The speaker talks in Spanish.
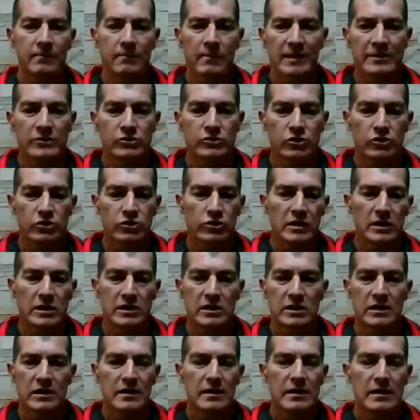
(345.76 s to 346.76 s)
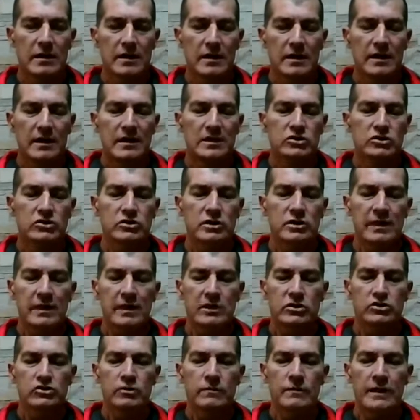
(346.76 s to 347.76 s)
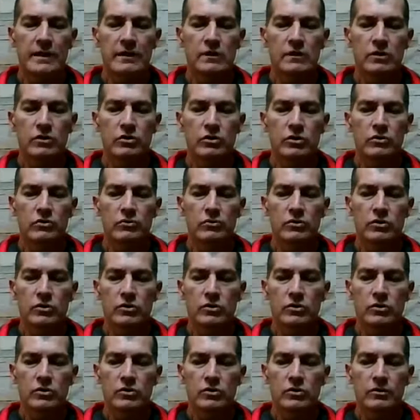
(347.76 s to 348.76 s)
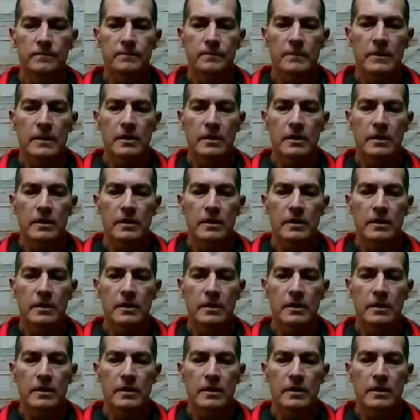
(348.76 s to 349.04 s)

yo creo que es, en eso va lo que uno,